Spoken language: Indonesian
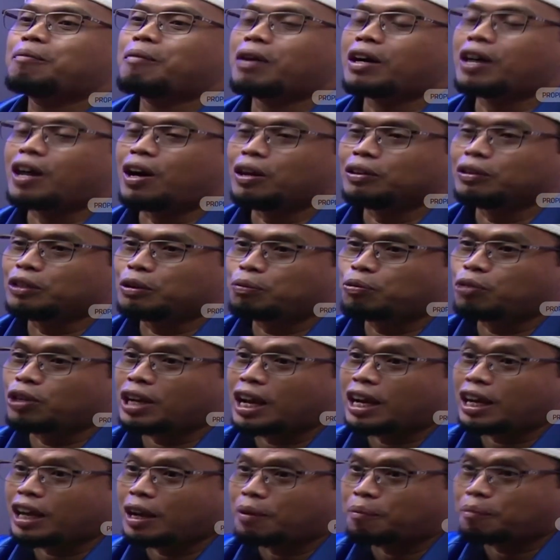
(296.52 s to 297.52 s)
maka Allah
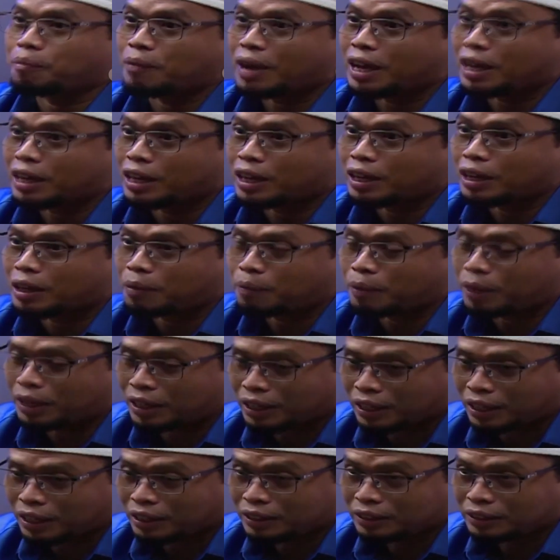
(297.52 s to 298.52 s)
pun akan marah
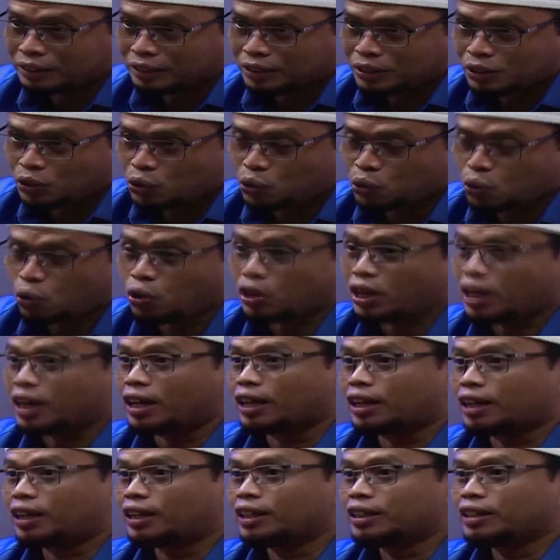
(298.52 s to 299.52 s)
kepada
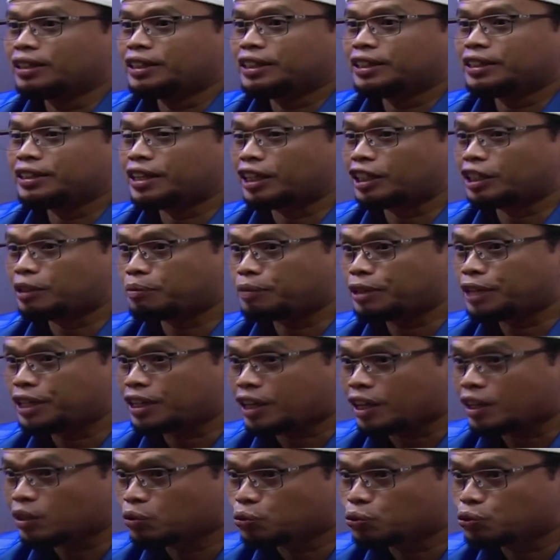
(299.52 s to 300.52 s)
seorang yang
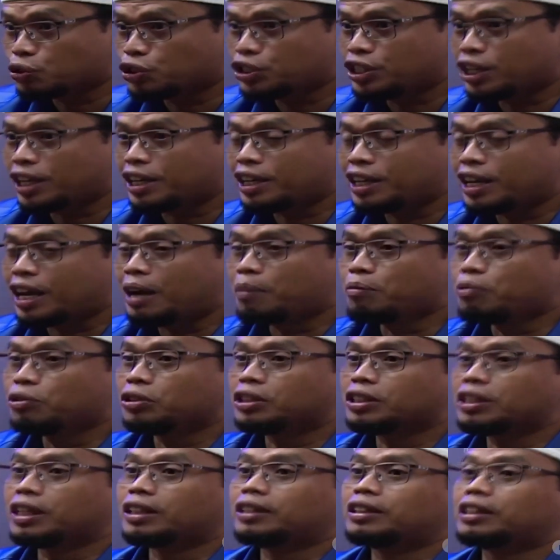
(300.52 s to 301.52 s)
diberikan ujian
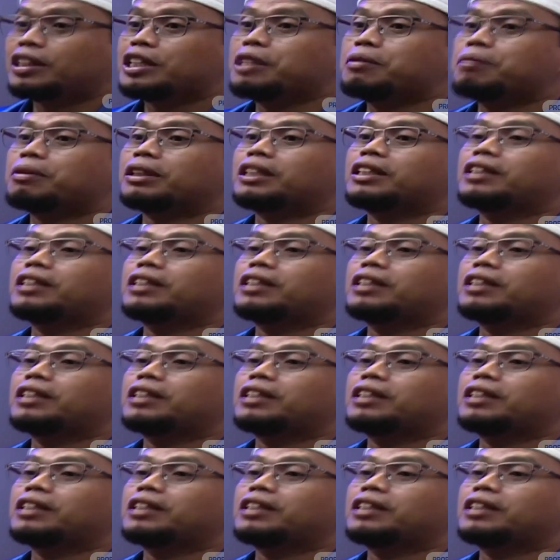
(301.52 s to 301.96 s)
namun tidak terima,